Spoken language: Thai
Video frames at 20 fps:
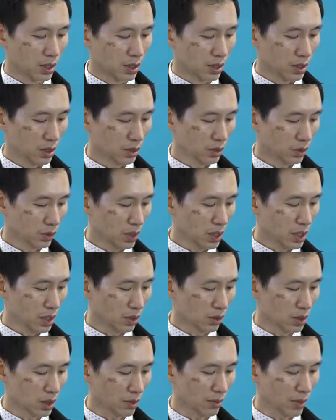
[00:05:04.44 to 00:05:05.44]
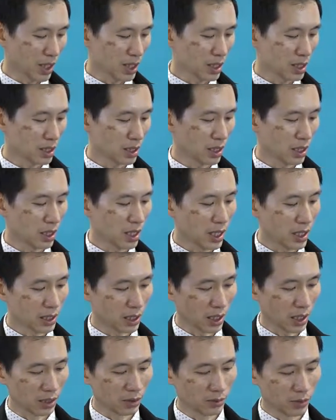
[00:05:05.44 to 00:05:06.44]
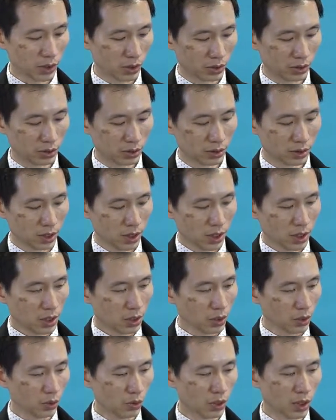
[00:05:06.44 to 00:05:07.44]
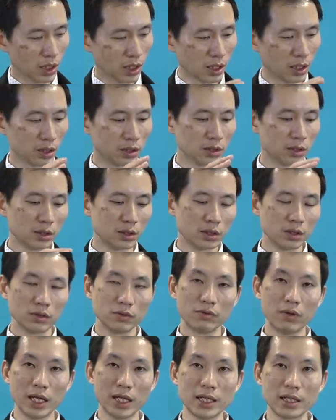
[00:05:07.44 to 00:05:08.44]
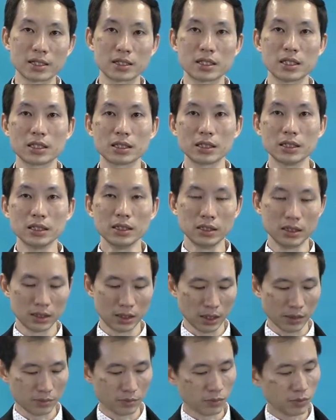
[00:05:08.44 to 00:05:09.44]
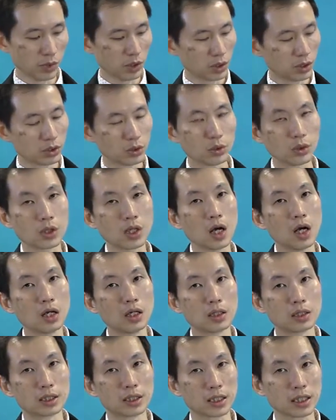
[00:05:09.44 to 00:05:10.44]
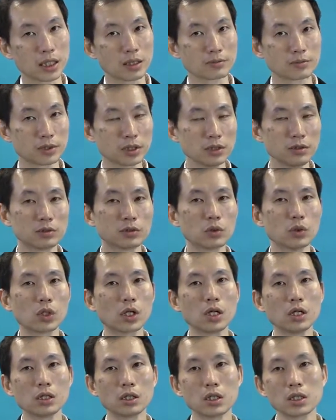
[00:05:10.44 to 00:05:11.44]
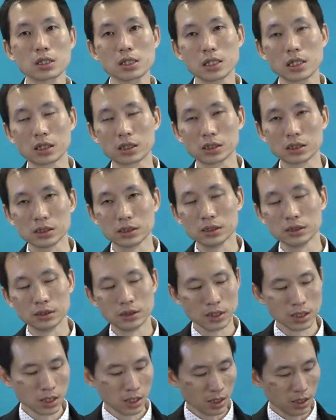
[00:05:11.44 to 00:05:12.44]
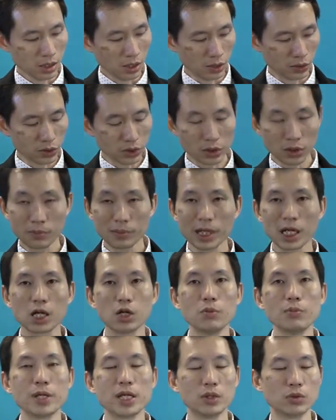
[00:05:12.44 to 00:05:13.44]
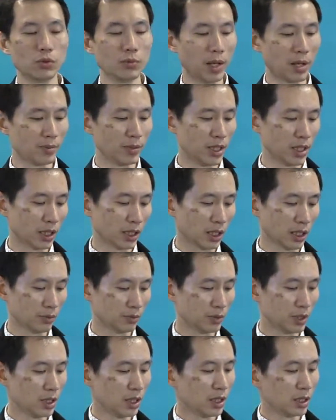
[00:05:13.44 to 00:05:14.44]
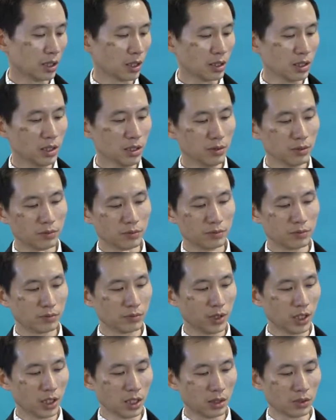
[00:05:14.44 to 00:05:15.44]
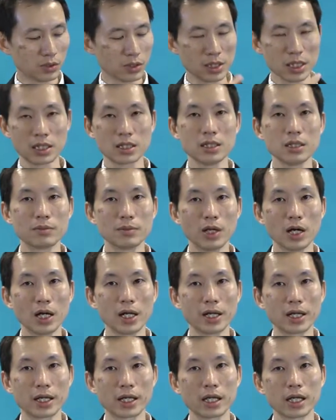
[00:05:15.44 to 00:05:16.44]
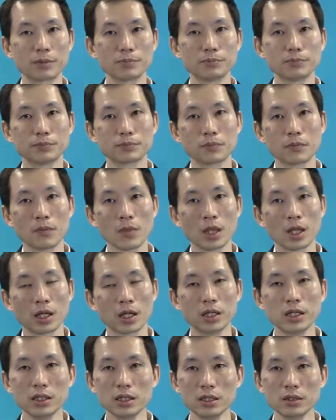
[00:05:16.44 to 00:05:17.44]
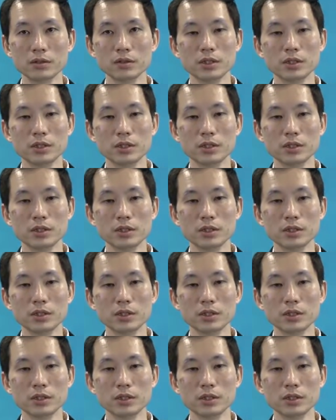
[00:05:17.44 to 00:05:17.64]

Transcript: ซึ่งตรงนี้เราก็สามารถที่จะเซตได้ทั้งบนตัว wireless ticker กับบนตัวกล้องนะครับ ซึ่งตัวกล้องข้อเสียก็คือ เราจะต้องมาเข้าเมนูแบบนี้นะครับ คราวนี้พอเราเซตเรียบร้อยแล้วนะครับรานนี้